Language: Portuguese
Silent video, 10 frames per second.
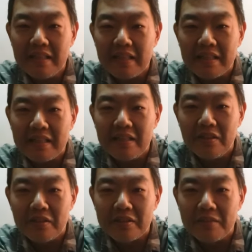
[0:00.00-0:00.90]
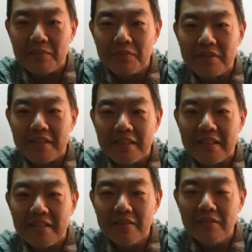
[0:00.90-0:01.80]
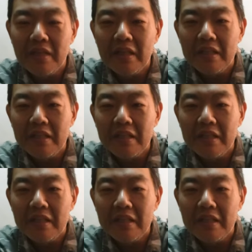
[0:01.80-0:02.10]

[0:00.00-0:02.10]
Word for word: Aqui, ó, tá mostrando.